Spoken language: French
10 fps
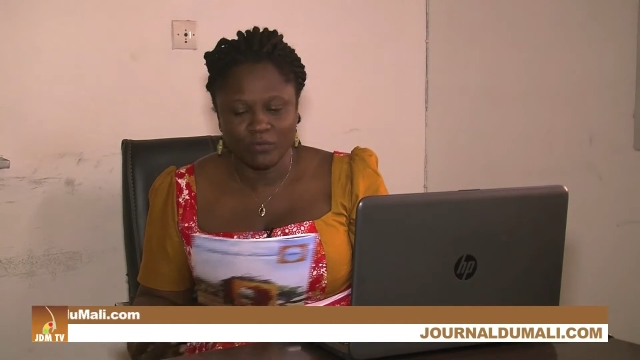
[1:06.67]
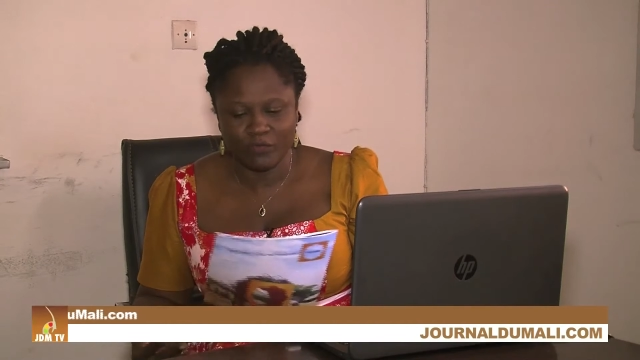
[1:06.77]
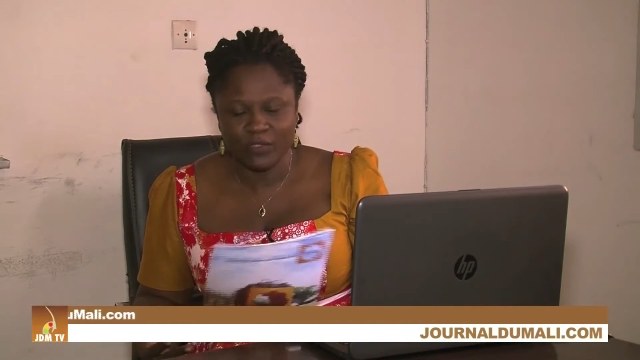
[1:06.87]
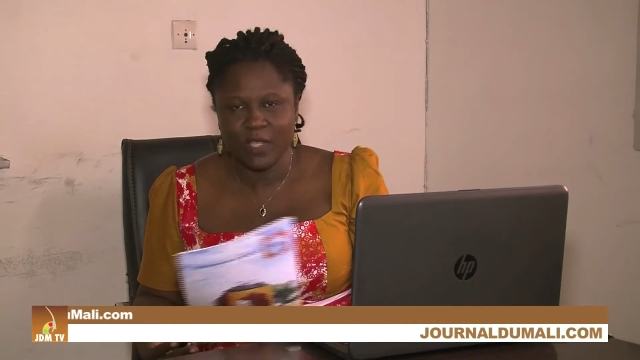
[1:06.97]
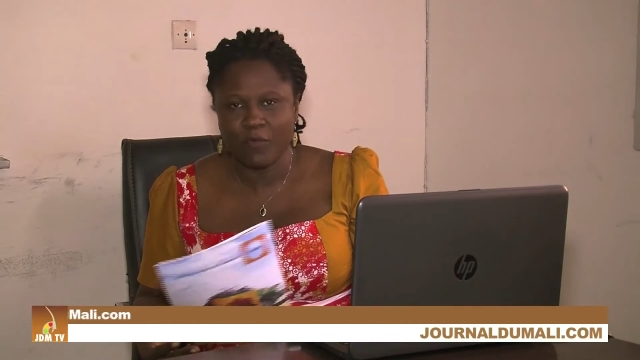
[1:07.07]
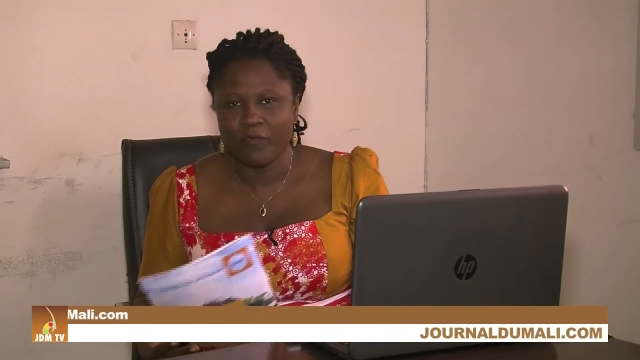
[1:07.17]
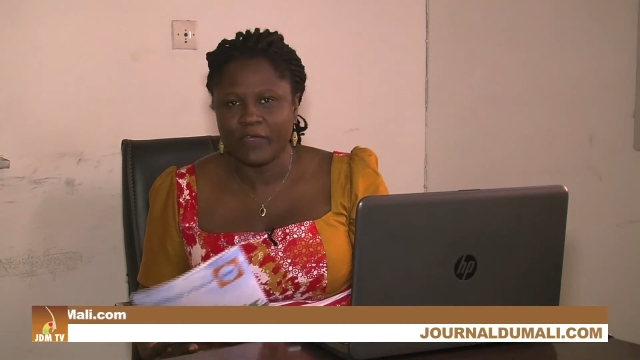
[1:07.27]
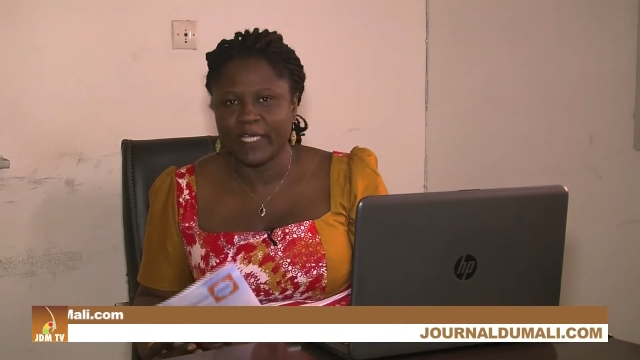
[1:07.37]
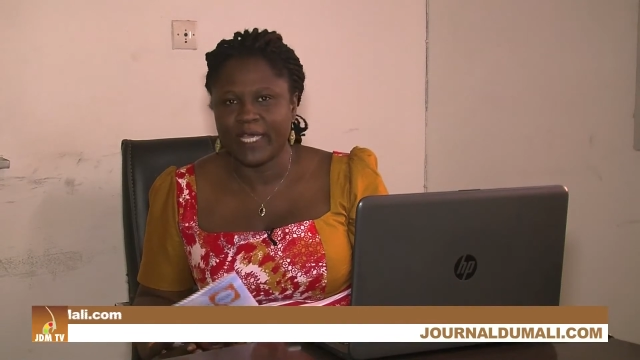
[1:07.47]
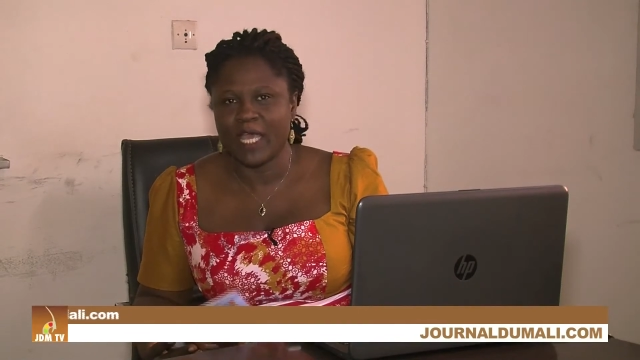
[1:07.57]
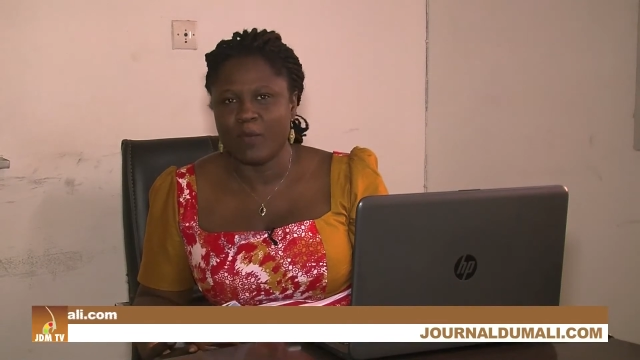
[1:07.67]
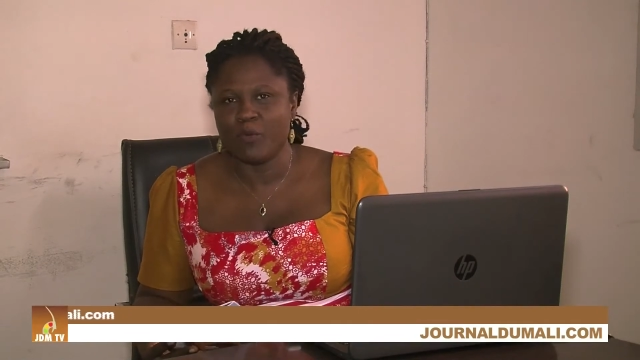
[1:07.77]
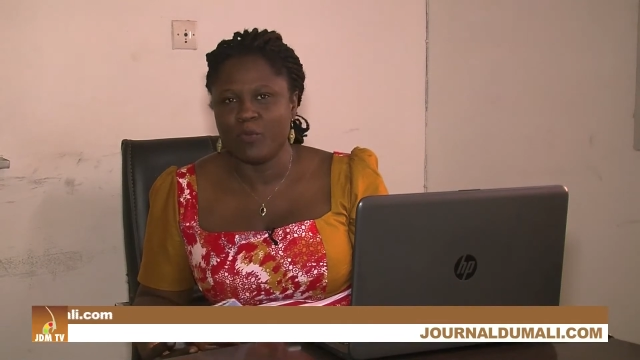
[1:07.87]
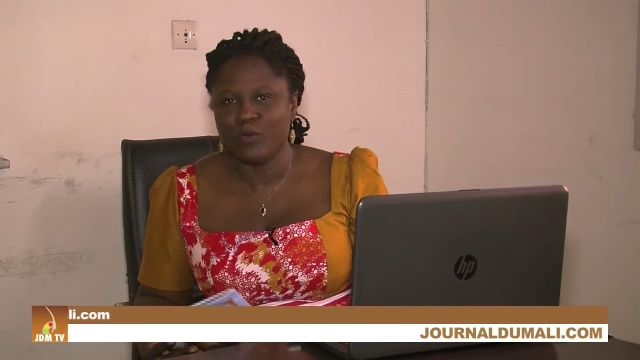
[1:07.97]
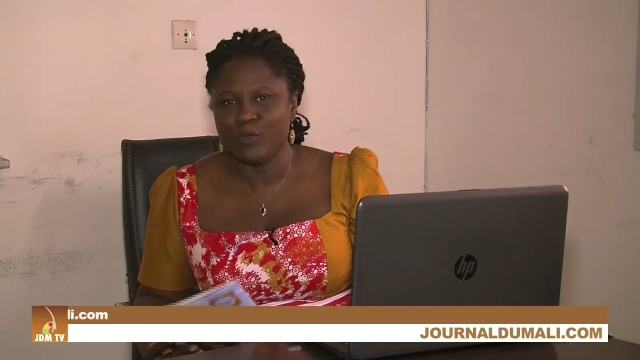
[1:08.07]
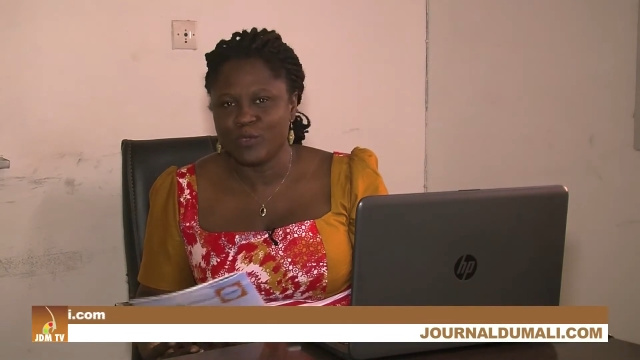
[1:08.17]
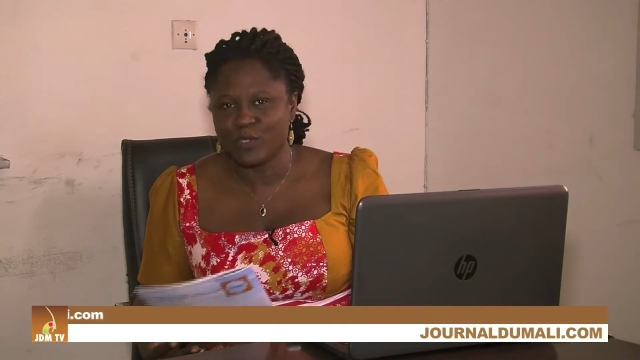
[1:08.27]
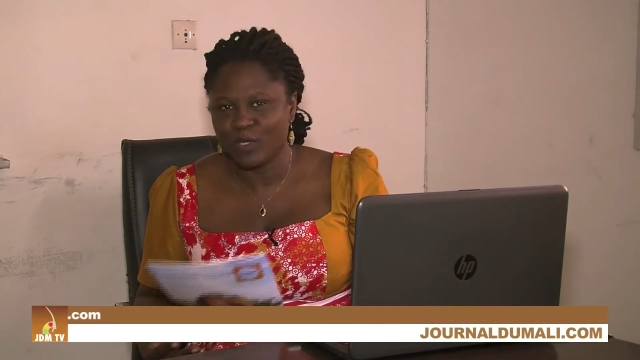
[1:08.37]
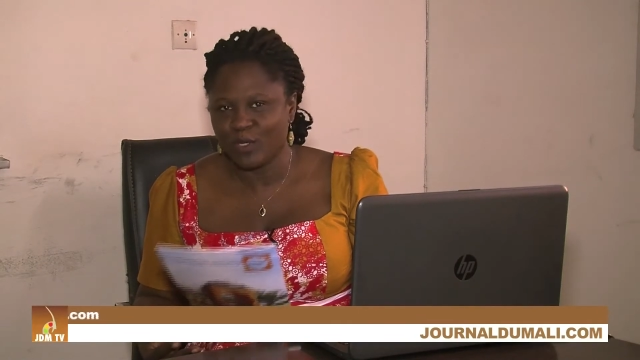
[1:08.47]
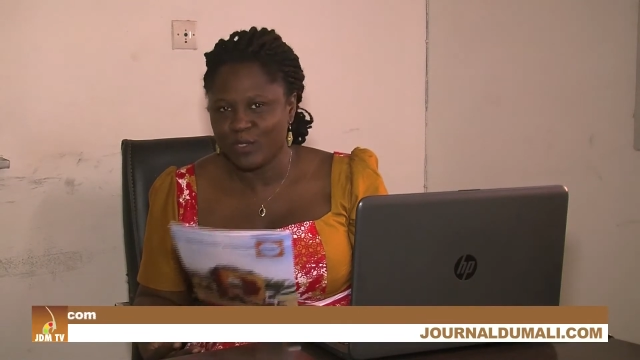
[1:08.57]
Vous découvrirez un peu plus